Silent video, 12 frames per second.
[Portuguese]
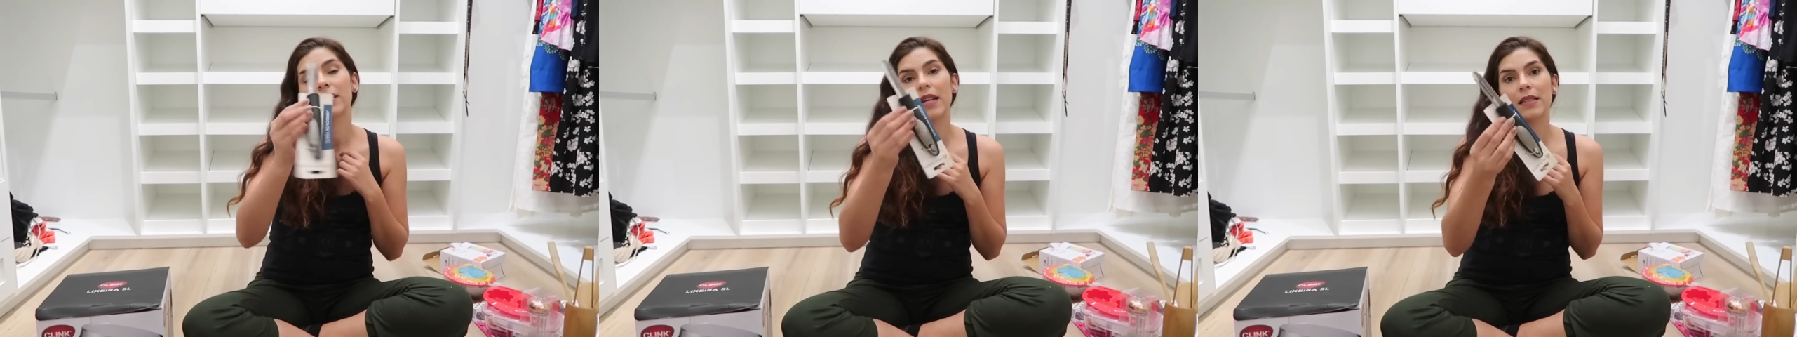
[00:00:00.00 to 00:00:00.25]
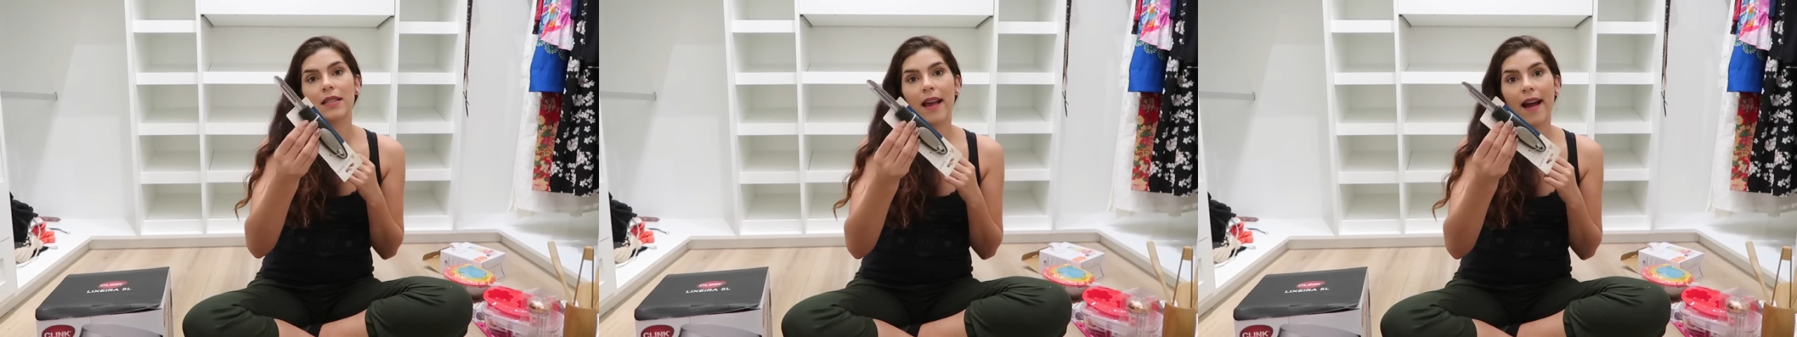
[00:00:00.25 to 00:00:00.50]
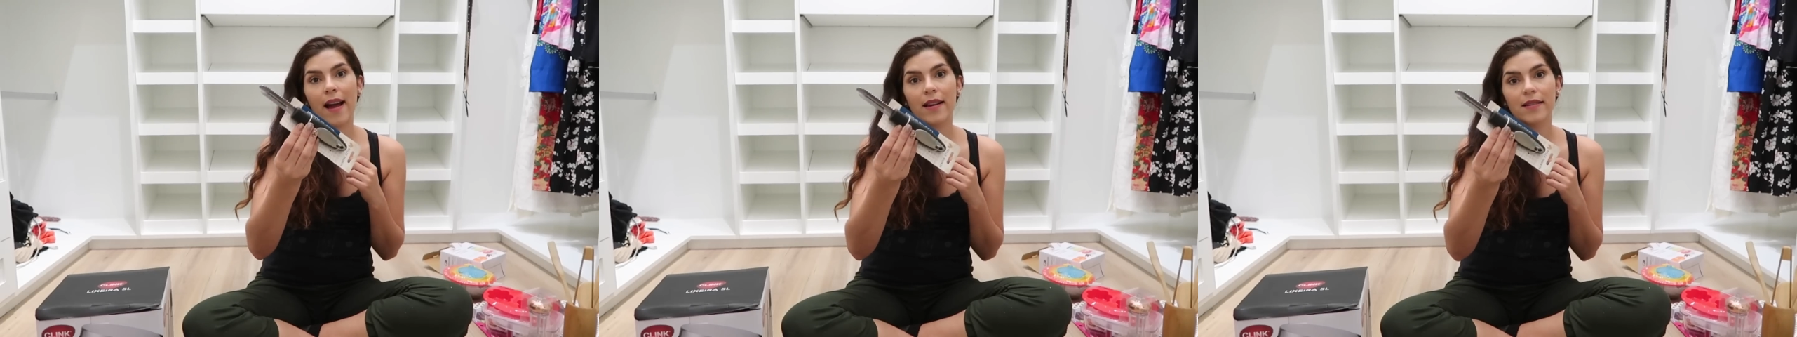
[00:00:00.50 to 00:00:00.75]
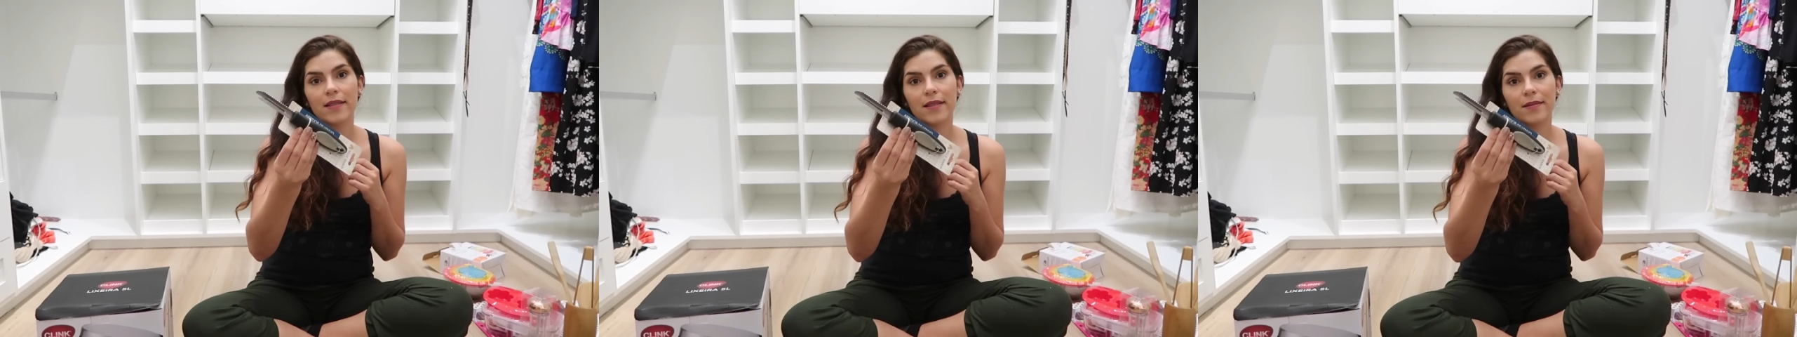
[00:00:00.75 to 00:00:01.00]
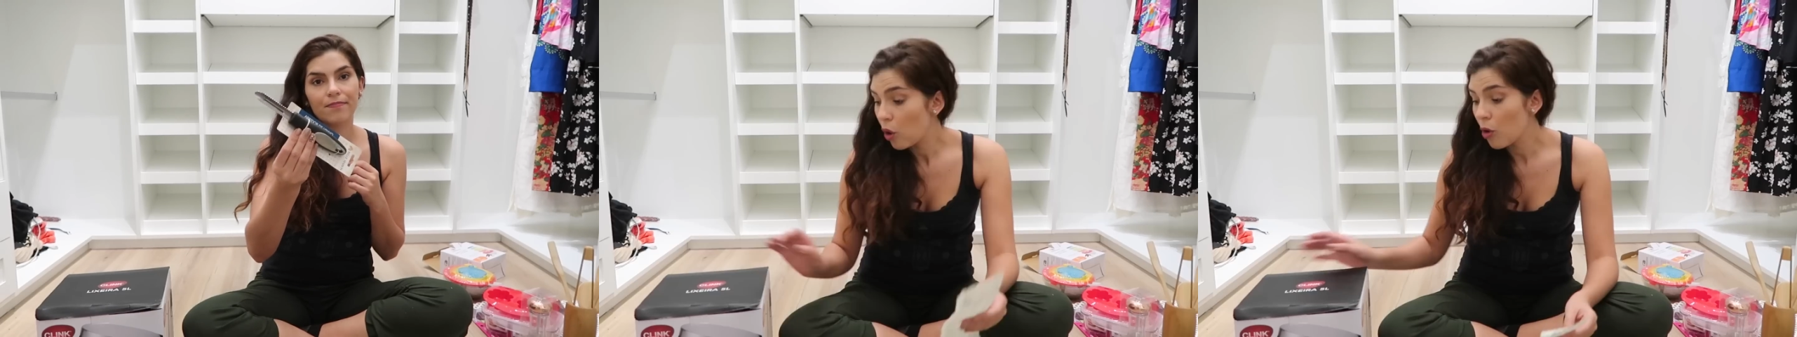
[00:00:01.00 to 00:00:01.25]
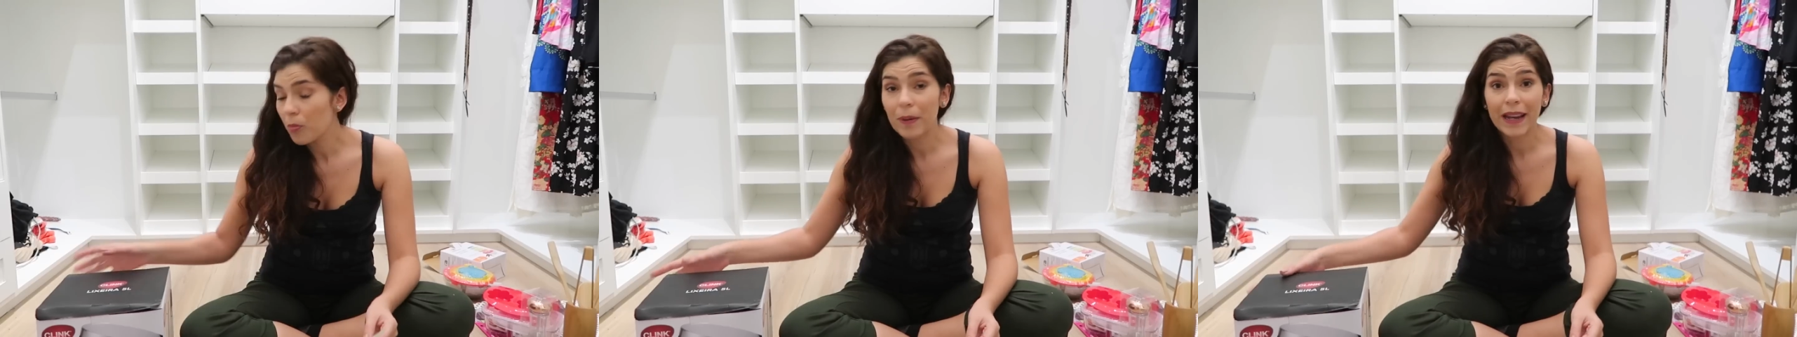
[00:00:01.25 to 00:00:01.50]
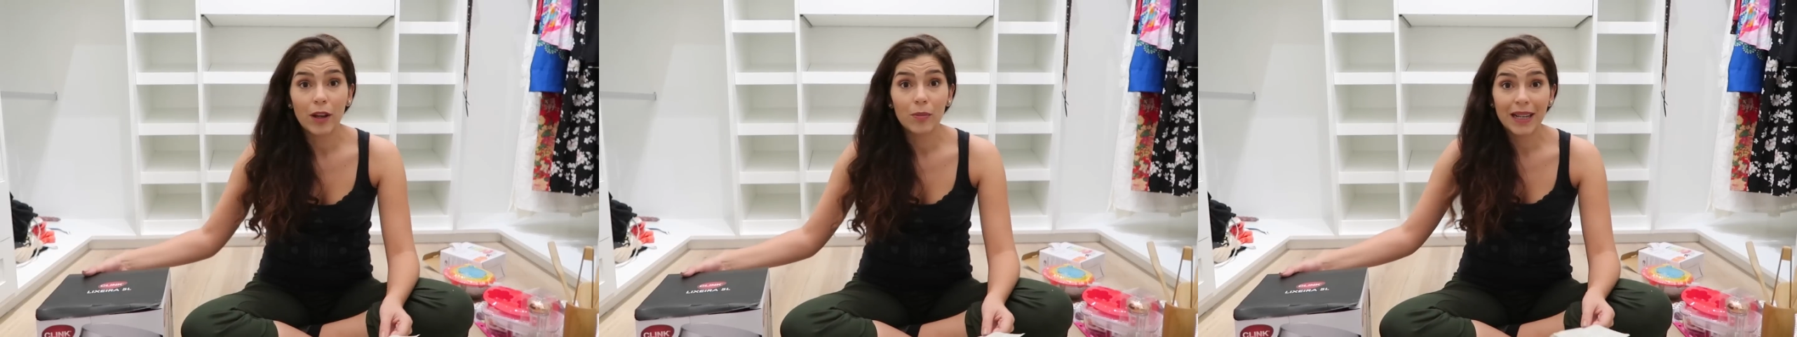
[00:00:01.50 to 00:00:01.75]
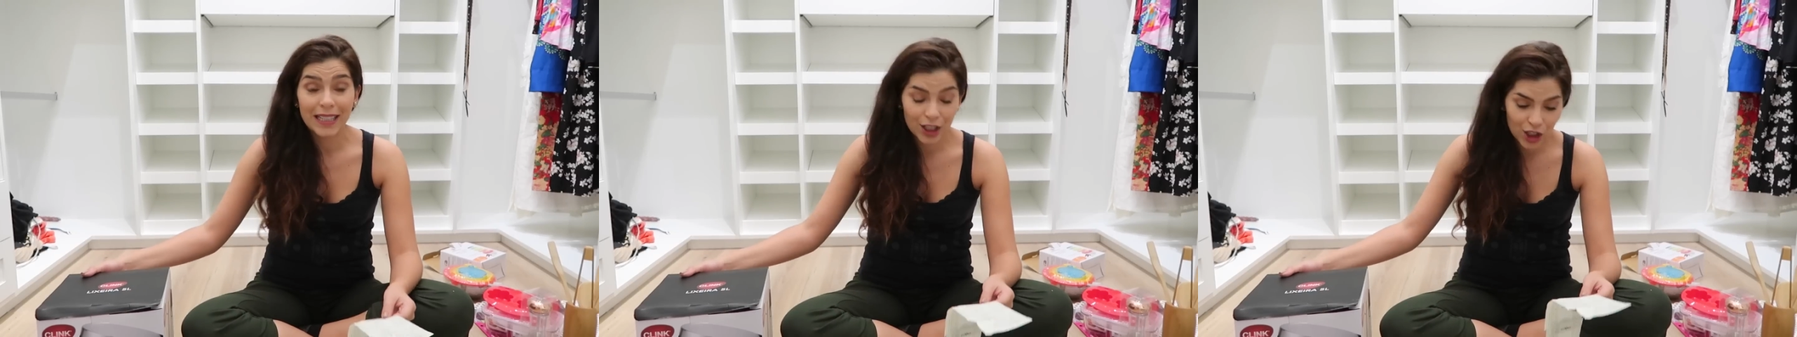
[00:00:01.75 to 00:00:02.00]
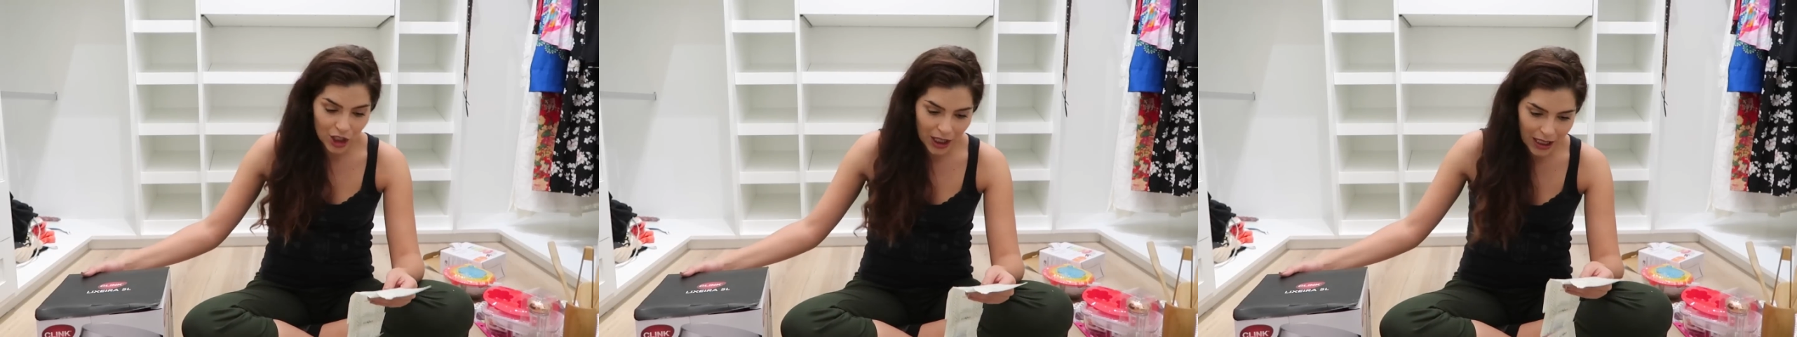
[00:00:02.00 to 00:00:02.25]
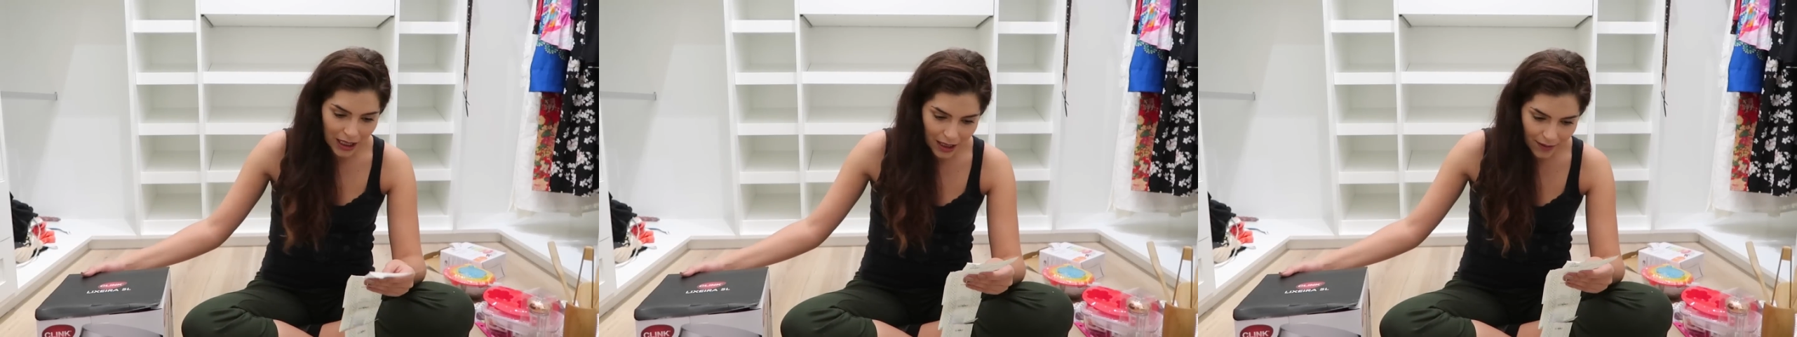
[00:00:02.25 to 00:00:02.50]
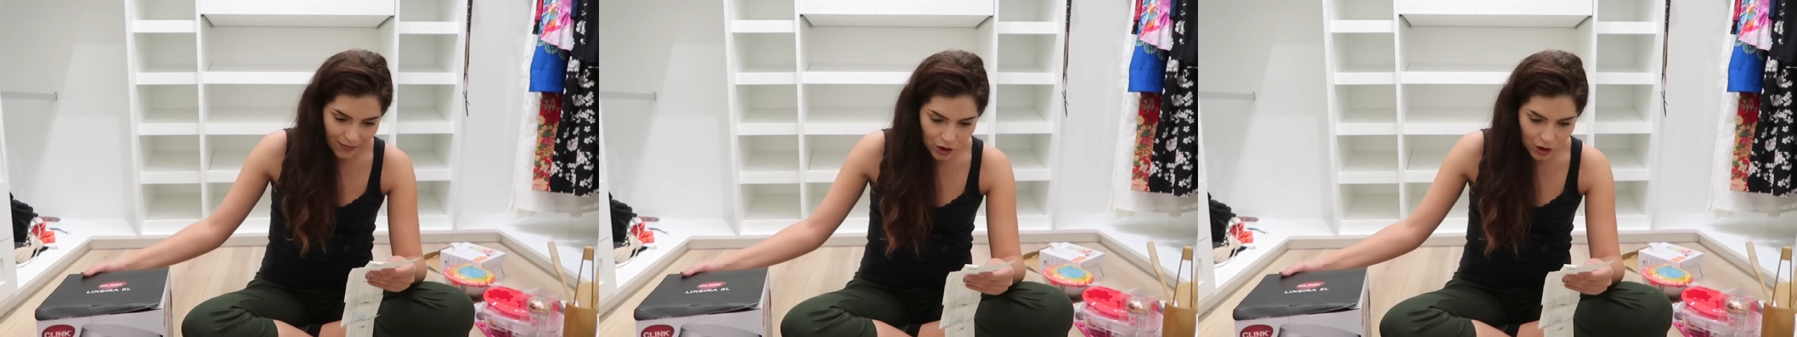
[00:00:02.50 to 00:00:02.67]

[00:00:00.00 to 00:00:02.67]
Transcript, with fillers: R$6,00. Comprei uma lixeira